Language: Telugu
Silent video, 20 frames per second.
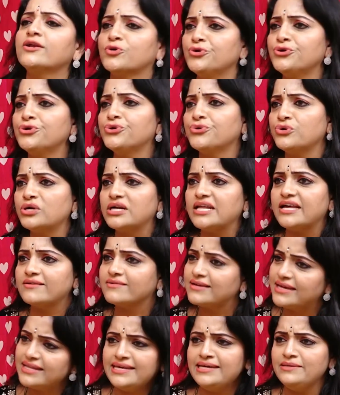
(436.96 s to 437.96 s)
అనుకుంటూ ఉంటారు
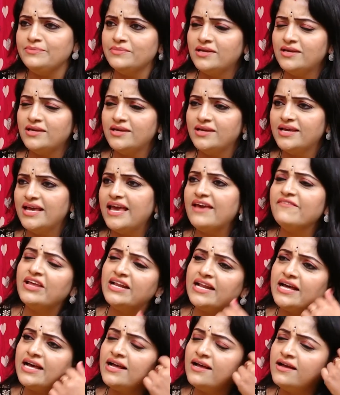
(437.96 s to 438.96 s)
కదా
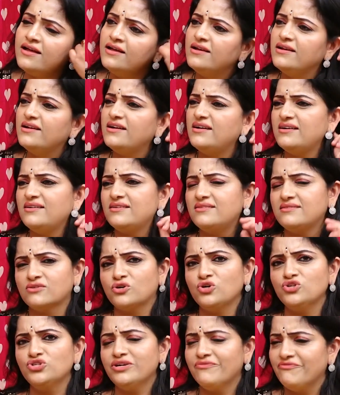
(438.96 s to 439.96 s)
ఏమైనా
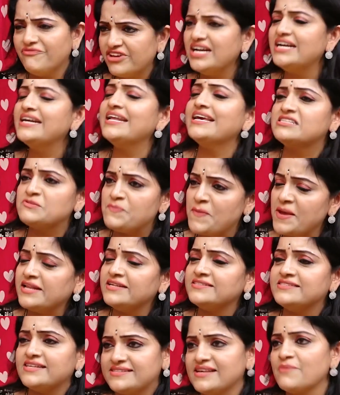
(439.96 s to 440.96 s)
కొంచెం వియర్డ్
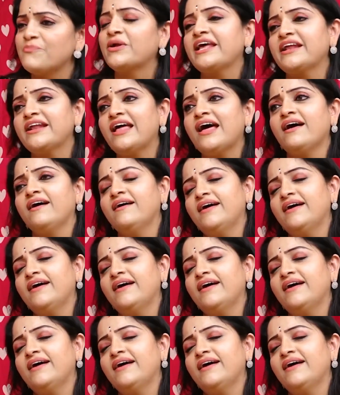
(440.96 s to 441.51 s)
ఎక్స్పీరియన్సెస్ ఎప్పుడైనా